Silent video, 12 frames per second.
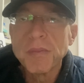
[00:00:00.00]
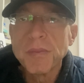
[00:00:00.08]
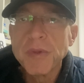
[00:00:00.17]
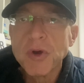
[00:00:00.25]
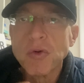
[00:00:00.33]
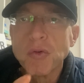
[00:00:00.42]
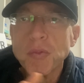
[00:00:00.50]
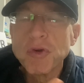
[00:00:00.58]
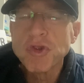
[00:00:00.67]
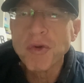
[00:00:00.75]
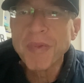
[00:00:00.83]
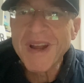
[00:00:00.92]
Eu
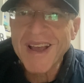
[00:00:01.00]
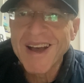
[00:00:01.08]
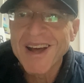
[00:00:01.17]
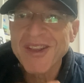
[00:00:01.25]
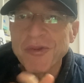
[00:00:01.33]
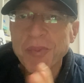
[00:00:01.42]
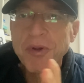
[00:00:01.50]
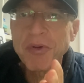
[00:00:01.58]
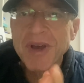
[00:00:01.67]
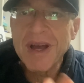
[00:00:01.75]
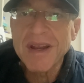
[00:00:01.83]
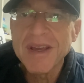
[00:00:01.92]
muito obrigado pelo
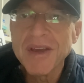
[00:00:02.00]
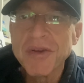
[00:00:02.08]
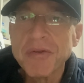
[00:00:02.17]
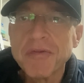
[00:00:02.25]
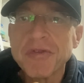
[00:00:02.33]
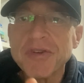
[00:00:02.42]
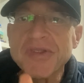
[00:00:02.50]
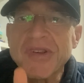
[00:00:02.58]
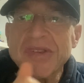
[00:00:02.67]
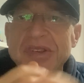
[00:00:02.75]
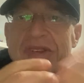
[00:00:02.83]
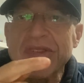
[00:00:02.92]
carinho,
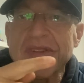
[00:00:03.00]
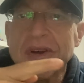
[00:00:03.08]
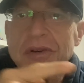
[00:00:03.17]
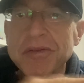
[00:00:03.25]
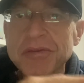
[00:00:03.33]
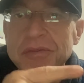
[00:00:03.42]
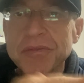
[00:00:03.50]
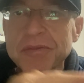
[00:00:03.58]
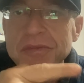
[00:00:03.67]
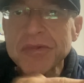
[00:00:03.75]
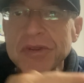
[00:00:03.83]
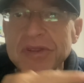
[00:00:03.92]
vocês que estão
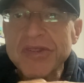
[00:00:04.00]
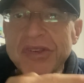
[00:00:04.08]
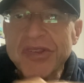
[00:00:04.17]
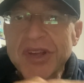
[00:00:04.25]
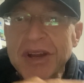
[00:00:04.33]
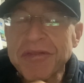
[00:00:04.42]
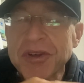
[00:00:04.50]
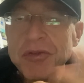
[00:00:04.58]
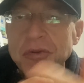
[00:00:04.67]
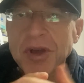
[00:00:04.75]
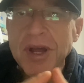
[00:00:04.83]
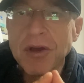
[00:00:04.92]
se inscrevendo
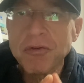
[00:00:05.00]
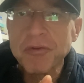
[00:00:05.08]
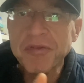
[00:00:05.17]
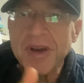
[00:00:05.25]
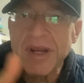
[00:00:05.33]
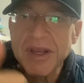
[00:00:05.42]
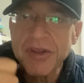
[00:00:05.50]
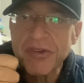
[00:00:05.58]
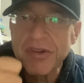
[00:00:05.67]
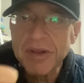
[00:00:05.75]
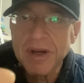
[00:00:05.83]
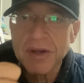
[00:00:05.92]
no canal do
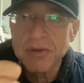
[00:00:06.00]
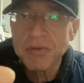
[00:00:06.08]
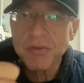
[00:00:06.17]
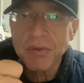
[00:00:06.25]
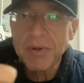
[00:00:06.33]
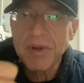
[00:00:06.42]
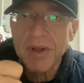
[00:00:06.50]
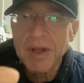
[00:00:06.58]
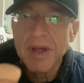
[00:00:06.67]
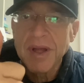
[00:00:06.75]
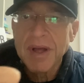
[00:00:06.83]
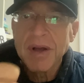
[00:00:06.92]
Farid, dando
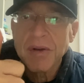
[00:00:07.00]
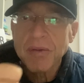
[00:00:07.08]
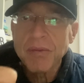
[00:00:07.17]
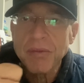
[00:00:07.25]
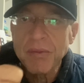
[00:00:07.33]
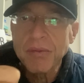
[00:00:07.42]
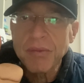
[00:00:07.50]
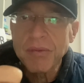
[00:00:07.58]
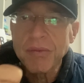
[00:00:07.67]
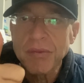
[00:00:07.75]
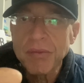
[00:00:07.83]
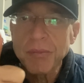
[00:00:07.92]

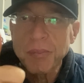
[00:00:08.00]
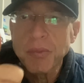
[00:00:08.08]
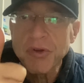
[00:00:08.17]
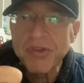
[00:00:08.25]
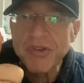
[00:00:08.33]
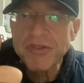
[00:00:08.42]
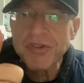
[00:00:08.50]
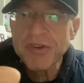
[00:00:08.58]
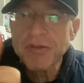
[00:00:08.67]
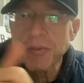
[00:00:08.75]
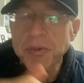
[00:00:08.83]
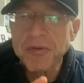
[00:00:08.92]
o
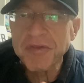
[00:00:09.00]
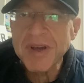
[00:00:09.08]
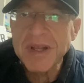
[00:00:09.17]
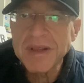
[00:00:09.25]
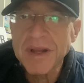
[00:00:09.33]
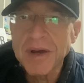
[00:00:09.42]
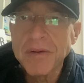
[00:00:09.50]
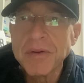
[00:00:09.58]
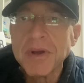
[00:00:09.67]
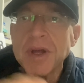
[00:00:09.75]
positivo para o Faridão.